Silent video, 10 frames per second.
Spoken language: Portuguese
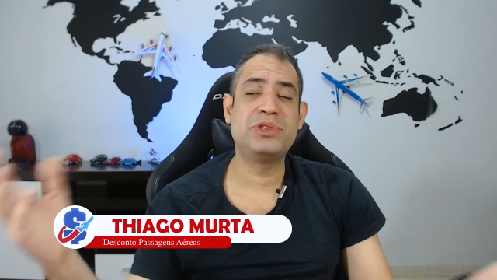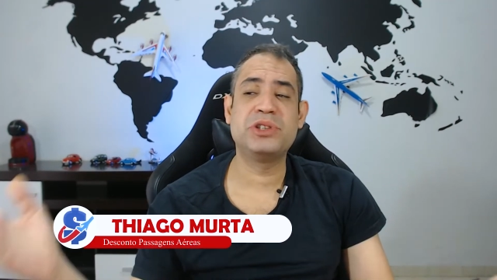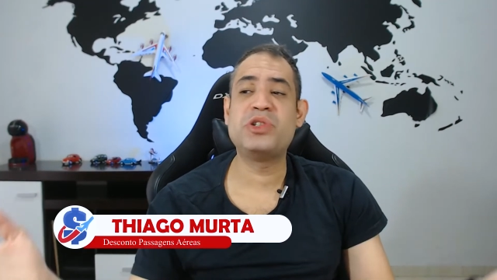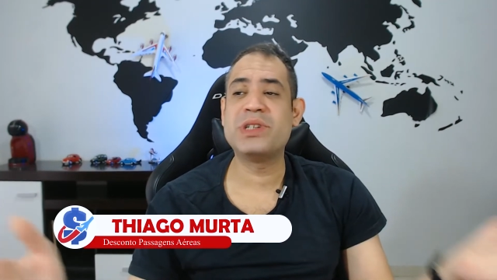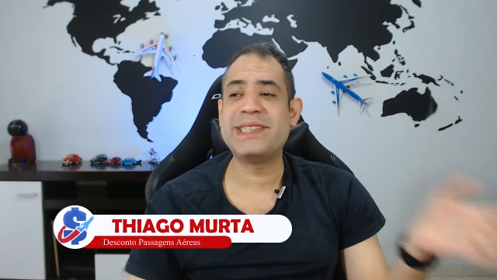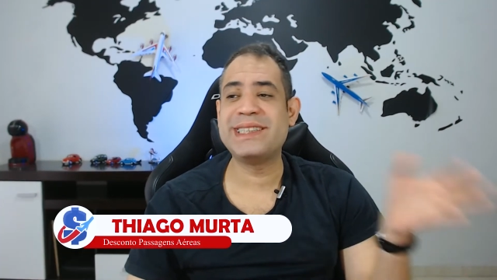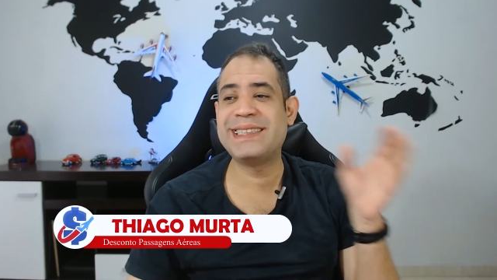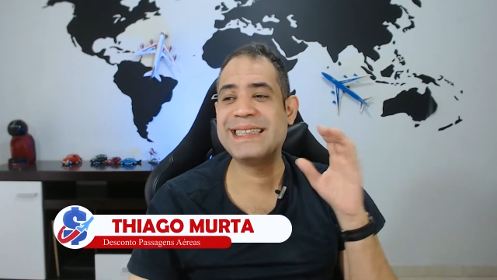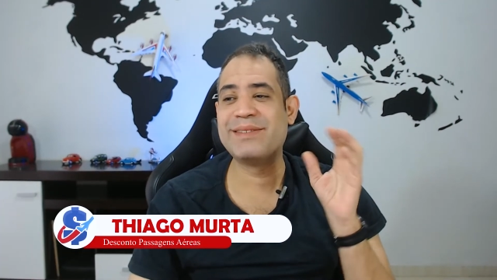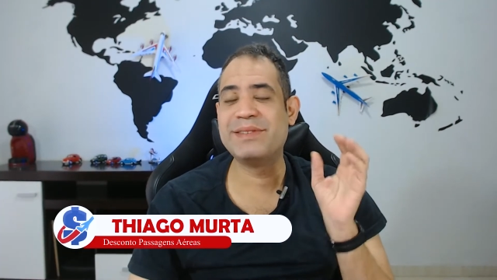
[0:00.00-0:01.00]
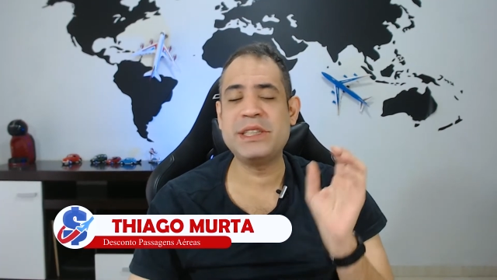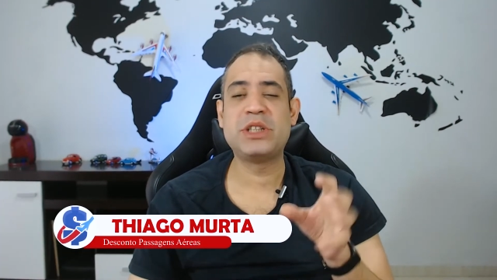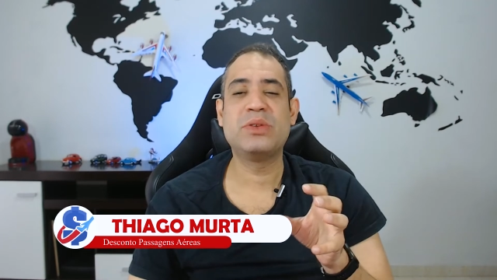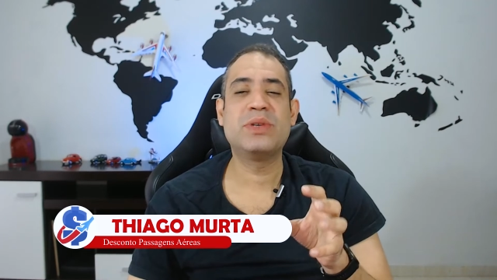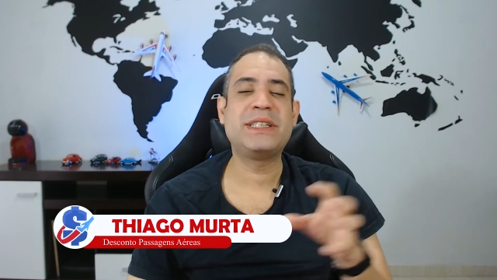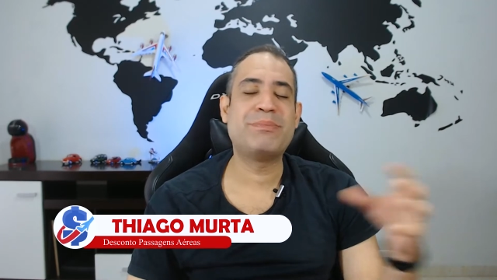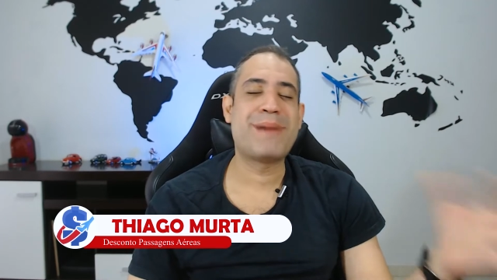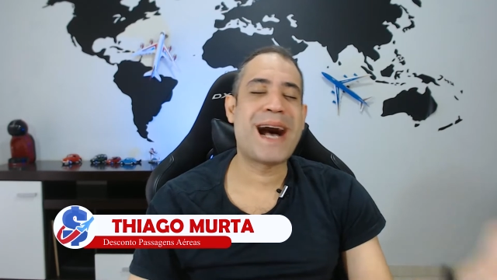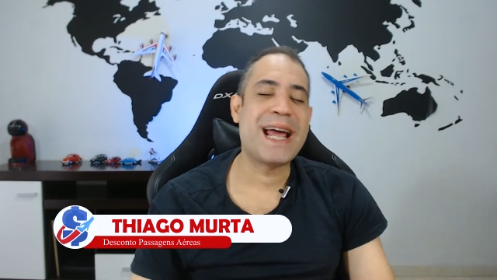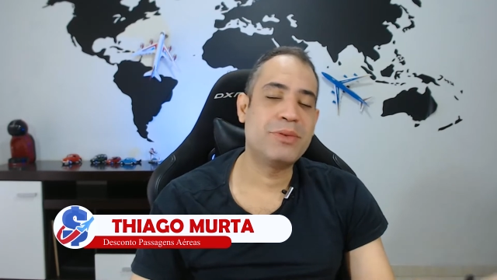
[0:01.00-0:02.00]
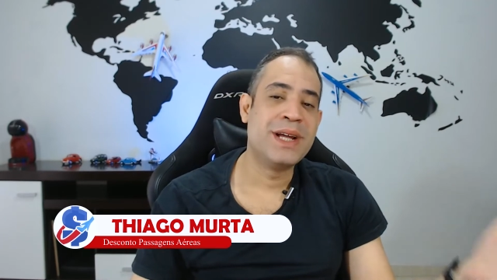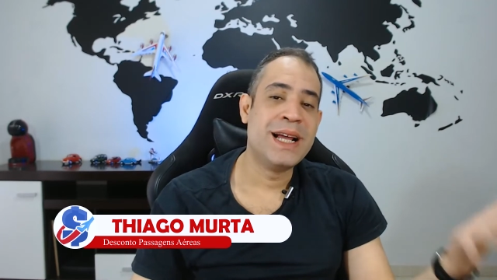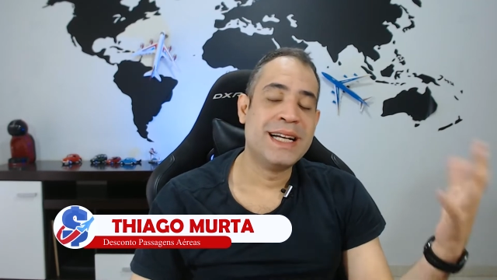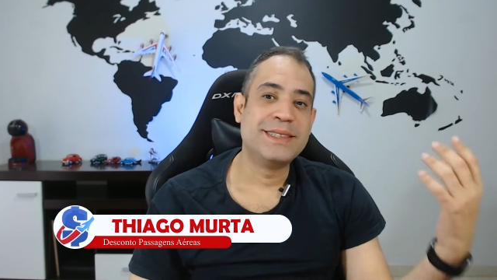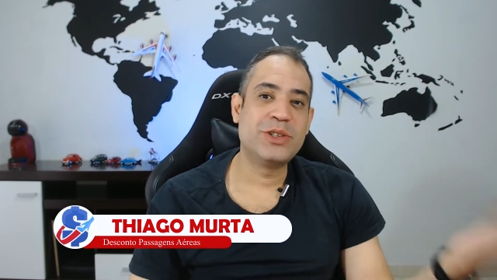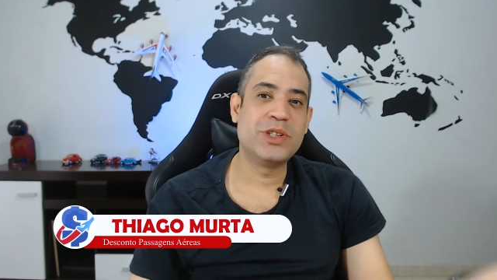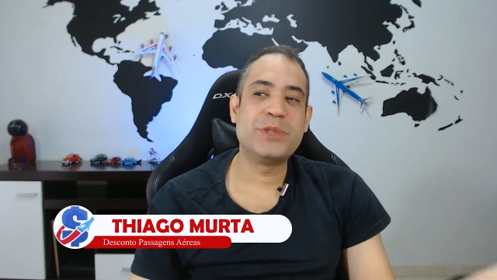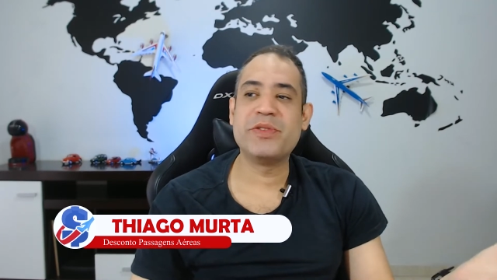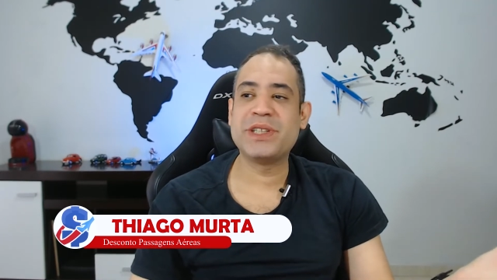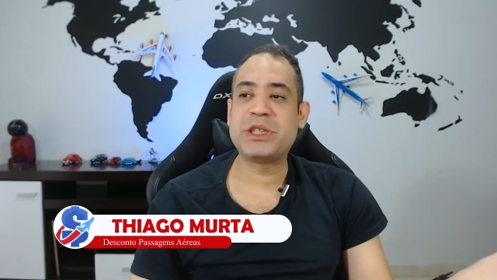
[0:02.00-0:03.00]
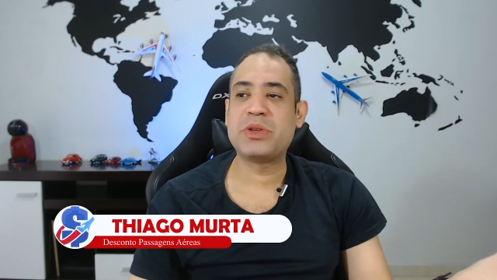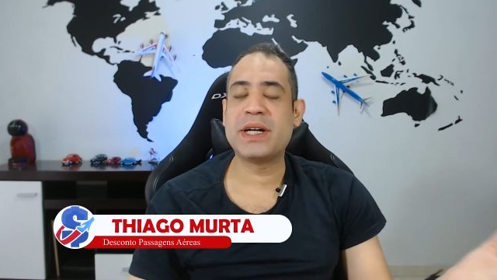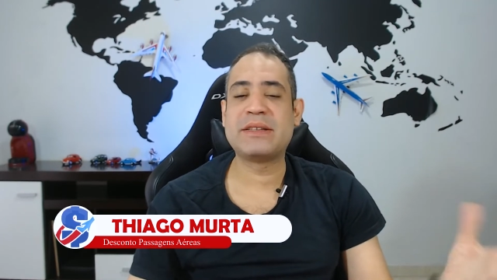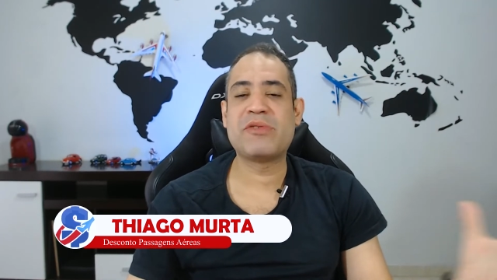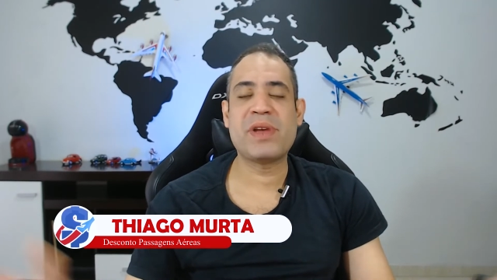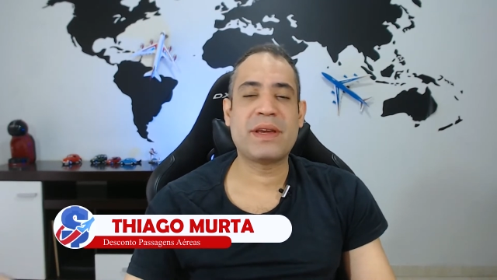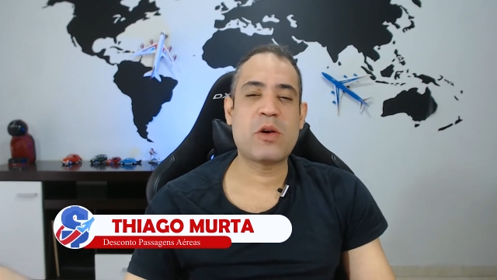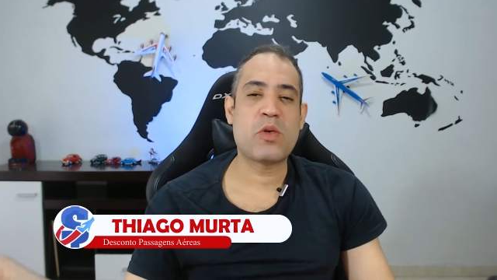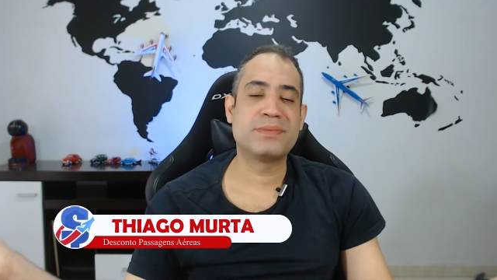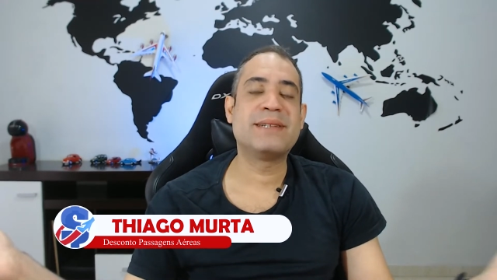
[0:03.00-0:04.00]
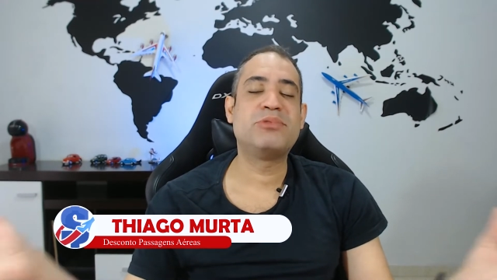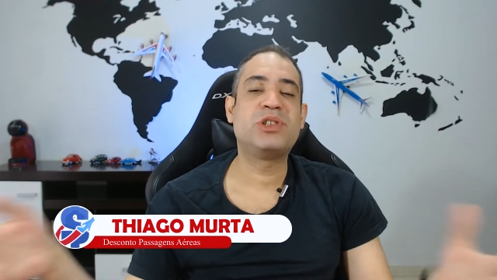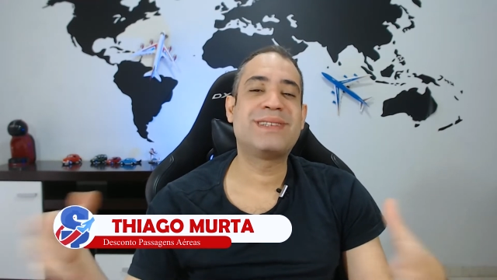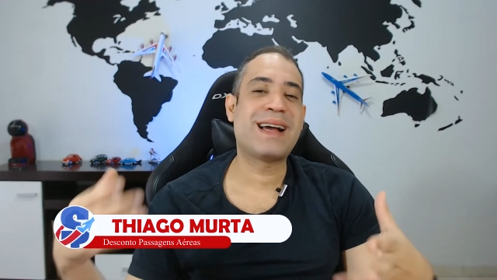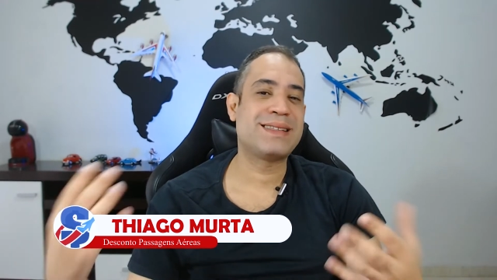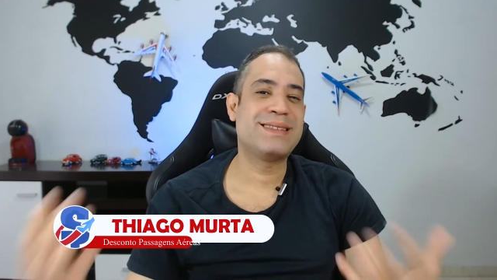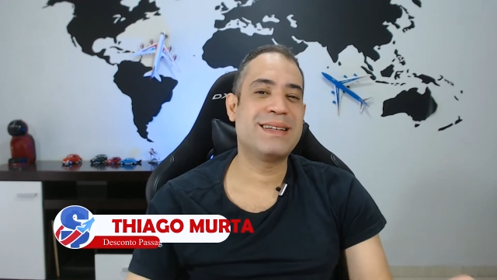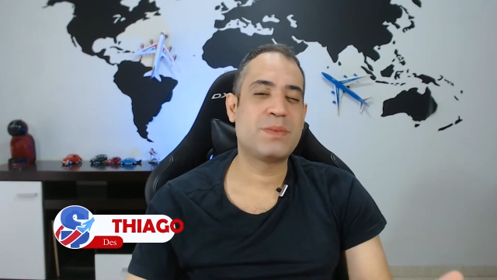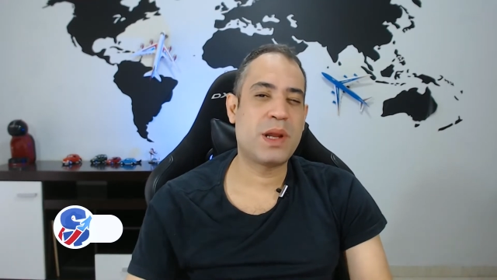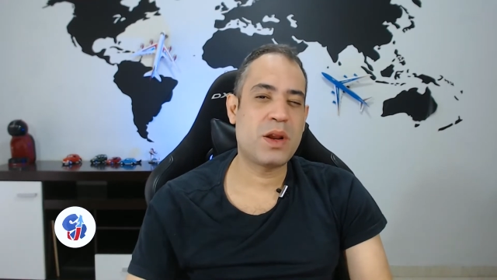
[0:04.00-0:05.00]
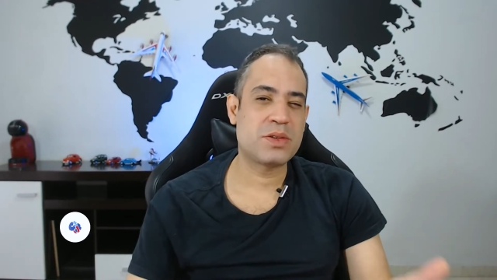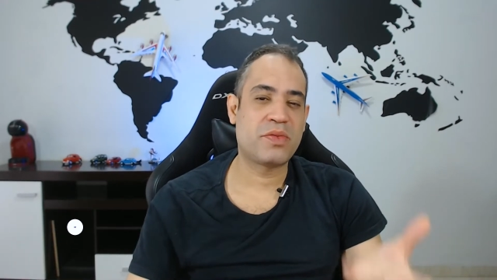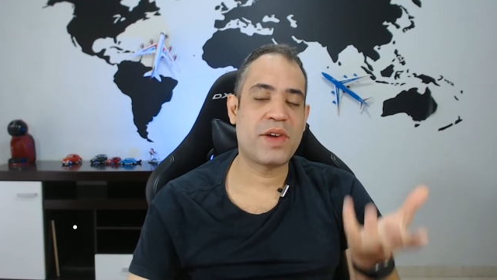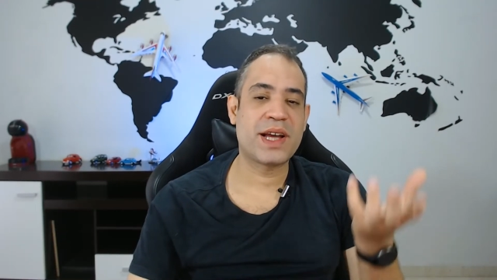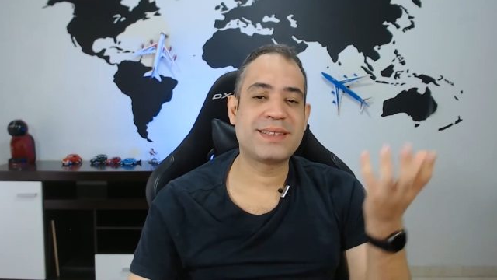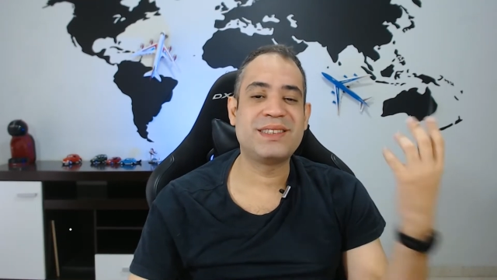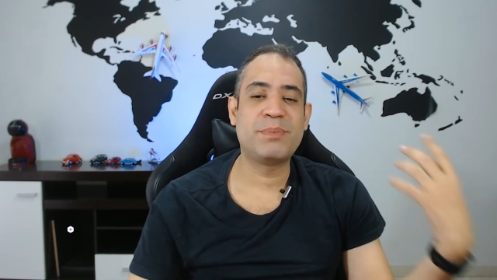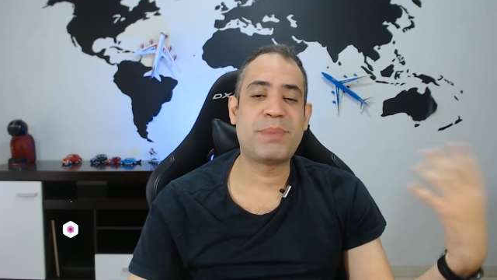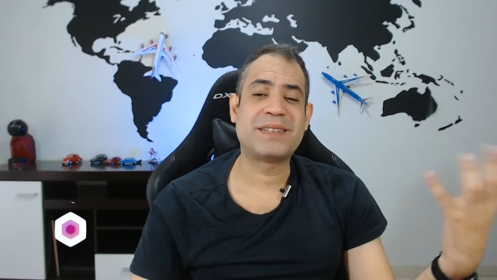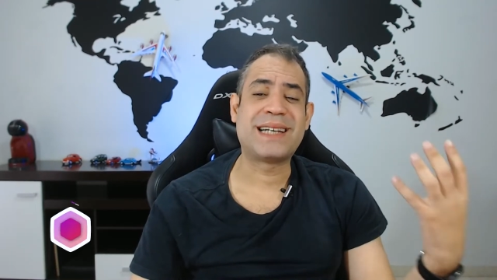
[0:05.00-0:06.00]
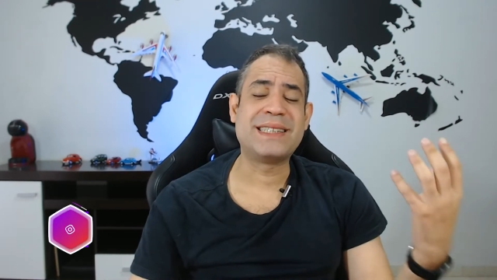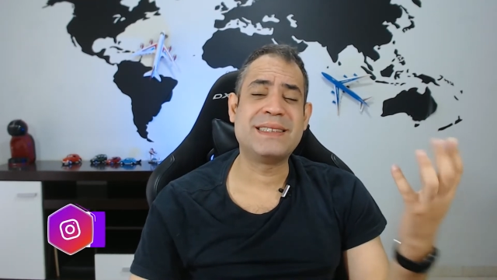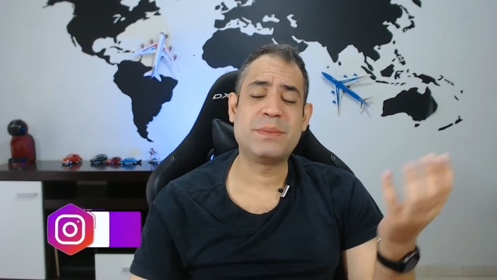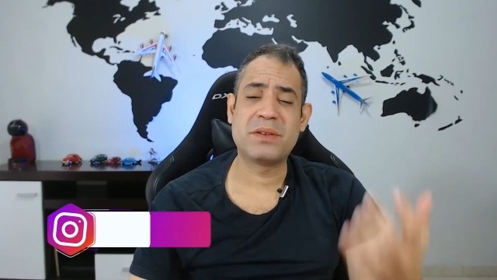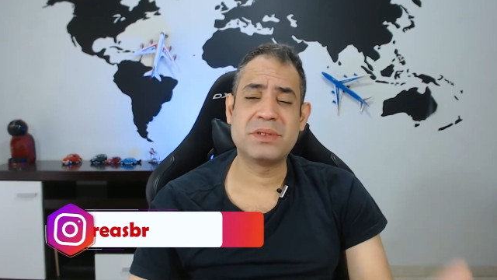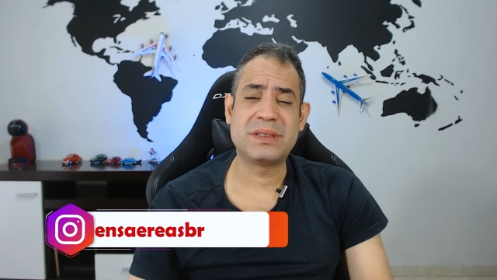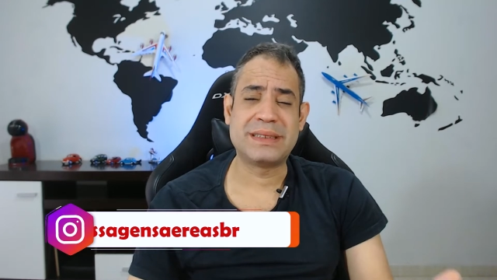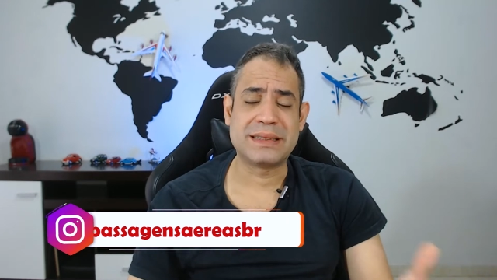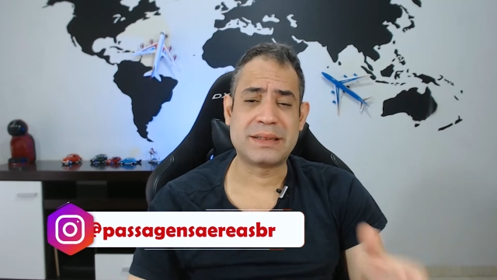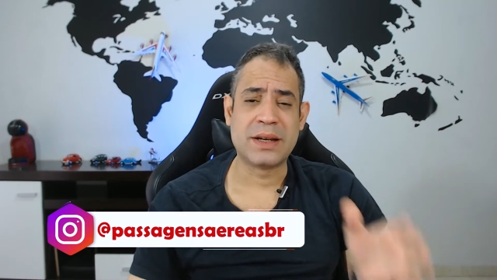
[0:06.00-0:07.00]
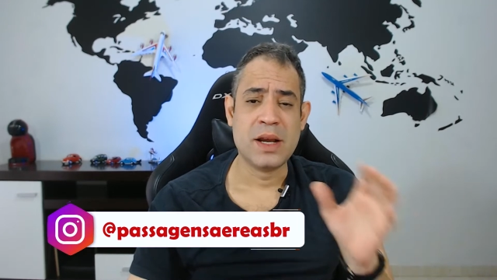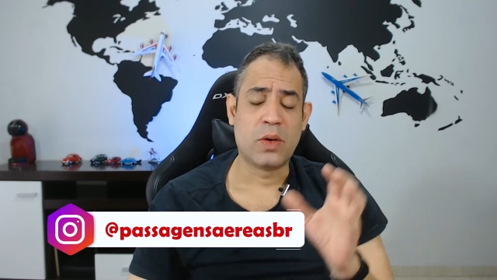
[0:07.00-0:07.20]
No dia de hoje, dia 22 de maio de 2022, eu venho aqui como sempre te trazer as melhores ofertas de passagens para vocês.